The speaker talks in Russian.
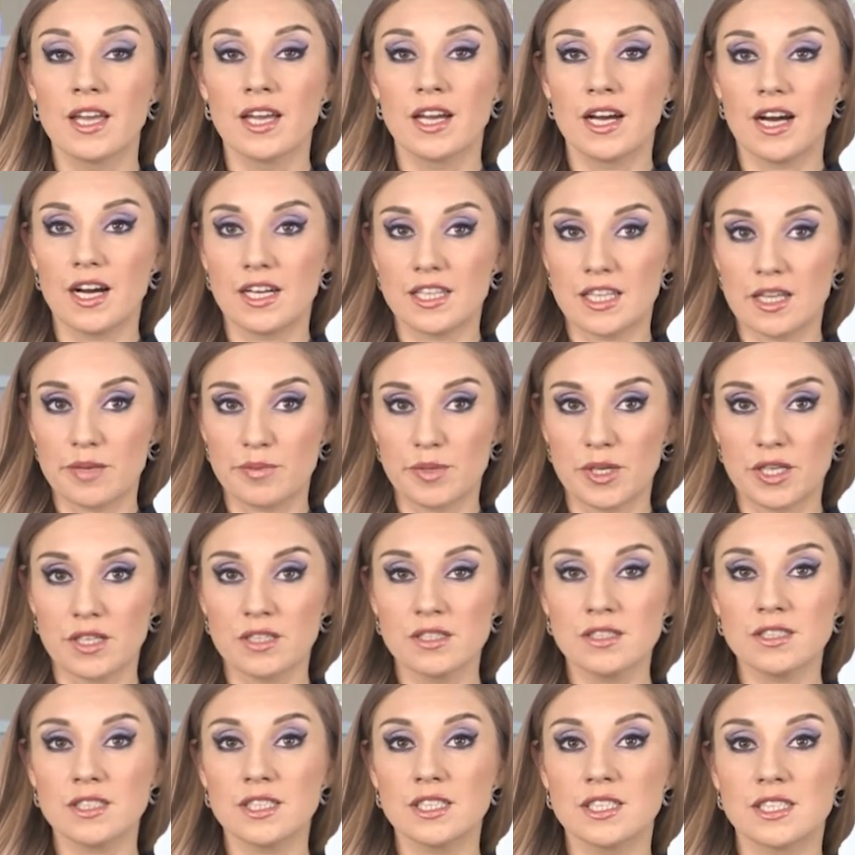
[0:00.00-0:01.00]
А на
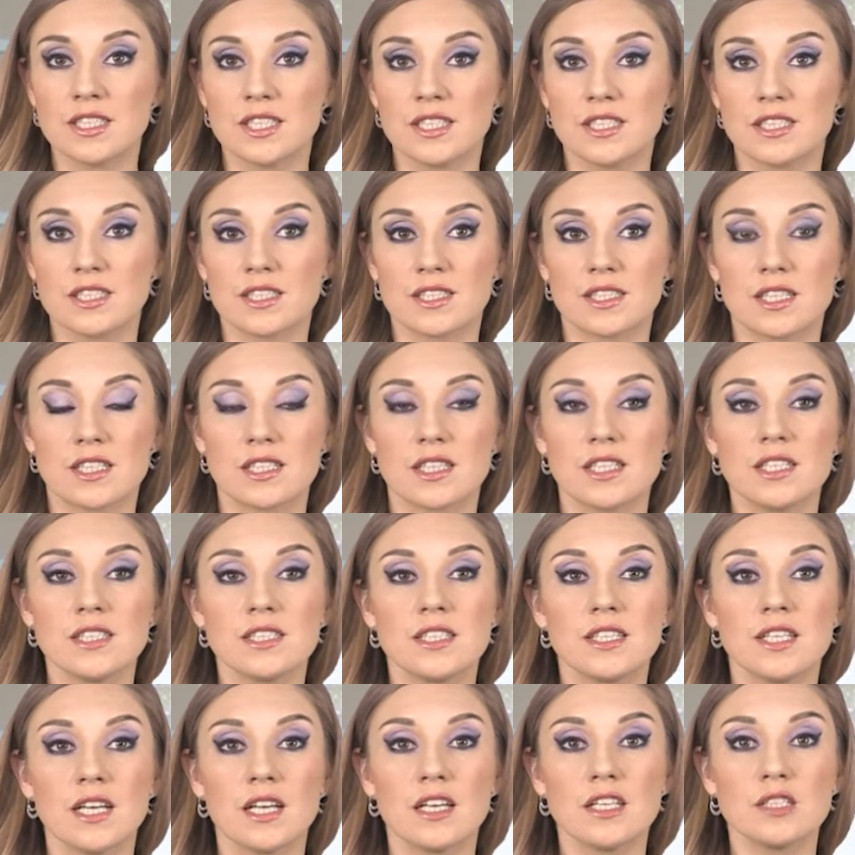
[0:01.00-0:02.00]
американской сессии
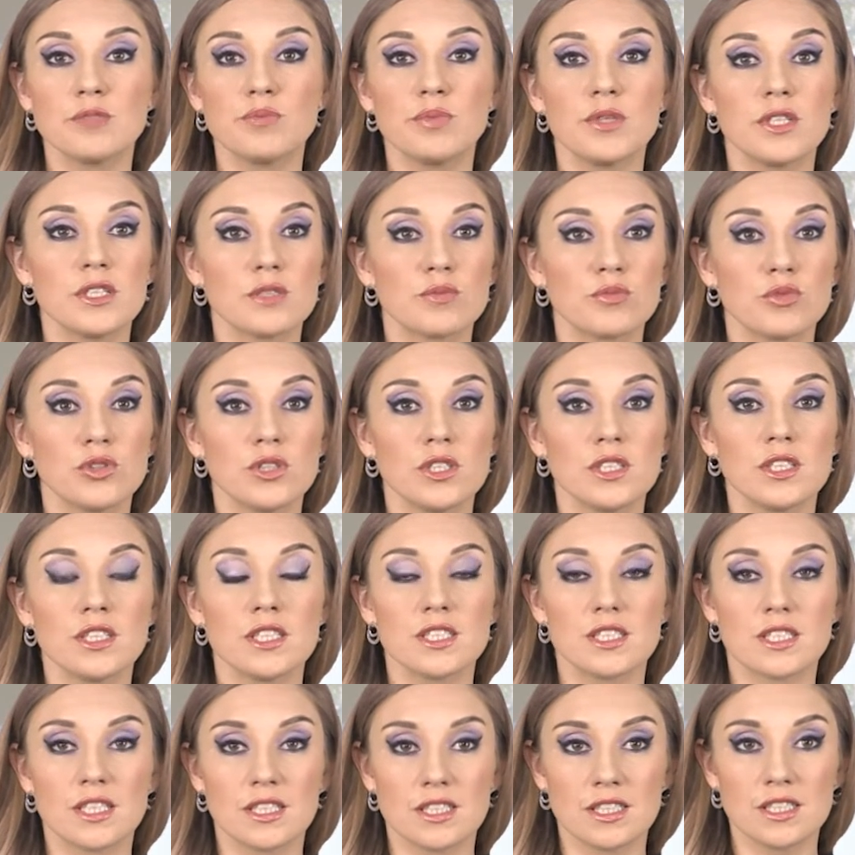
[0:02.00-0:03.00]
состоится релиз пересмотренной
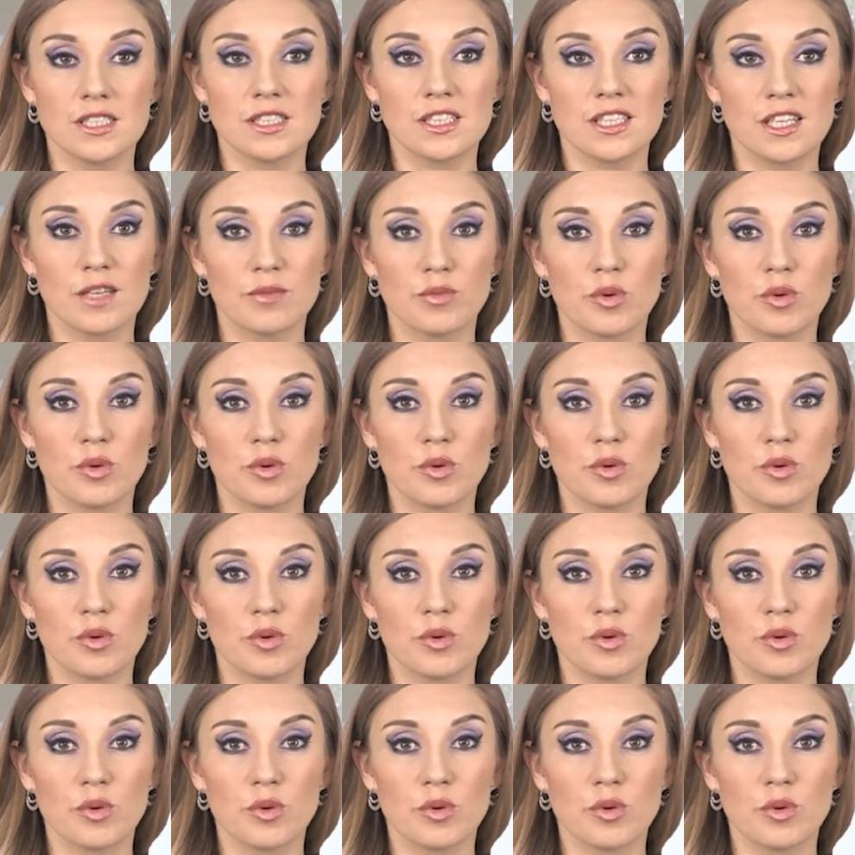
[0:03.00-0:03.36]
статистики